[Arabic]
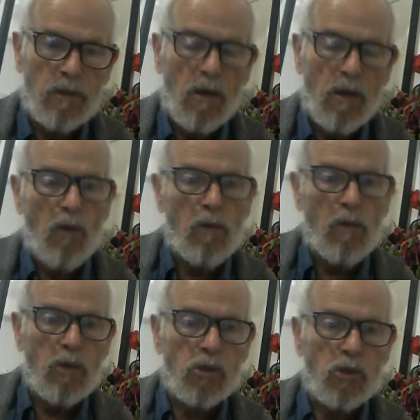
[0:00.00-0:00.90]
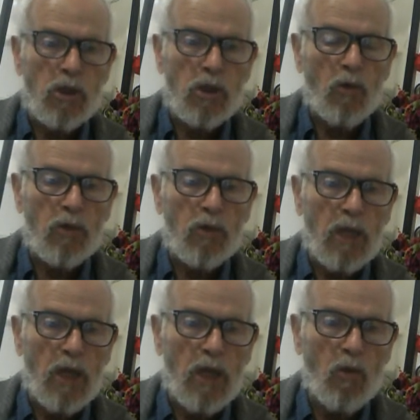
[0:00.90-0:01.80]
أو شطيحوا
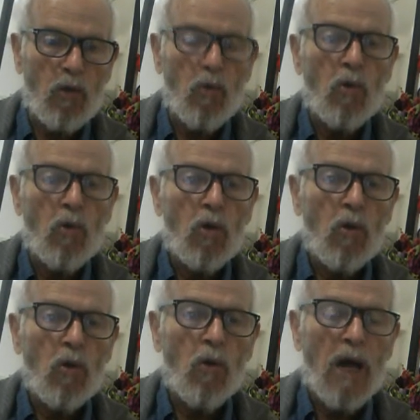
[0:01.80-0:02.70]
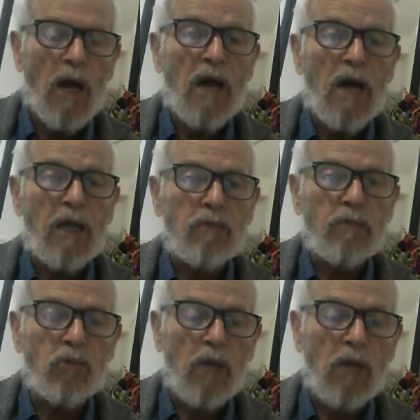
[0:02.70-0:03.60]
رديحوا والعارات
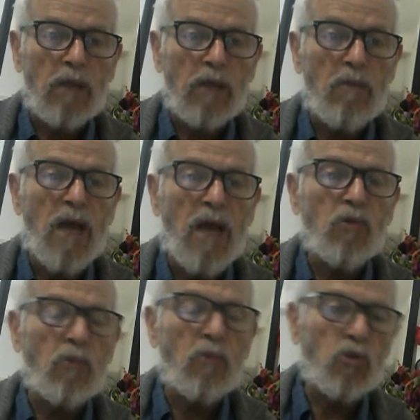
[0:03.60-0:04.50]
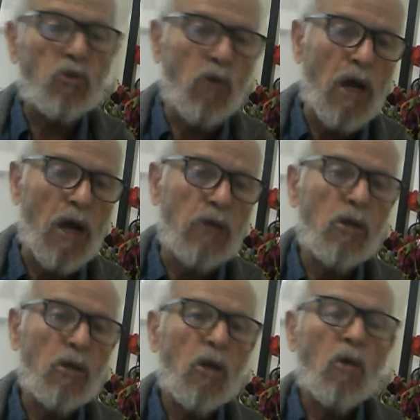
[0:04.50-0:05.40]
متقدمات ومشهورات
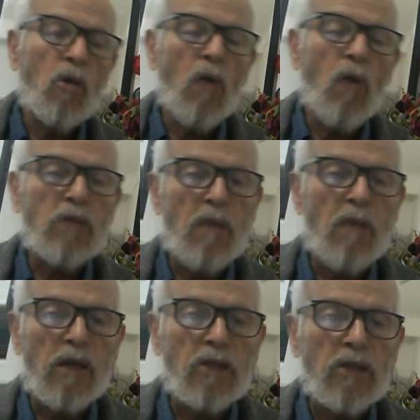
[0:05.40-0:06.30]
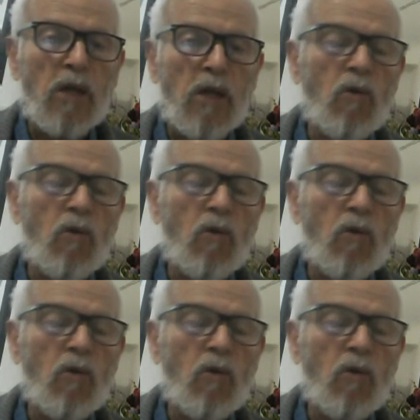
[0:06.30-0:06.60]
وأشبه الرجال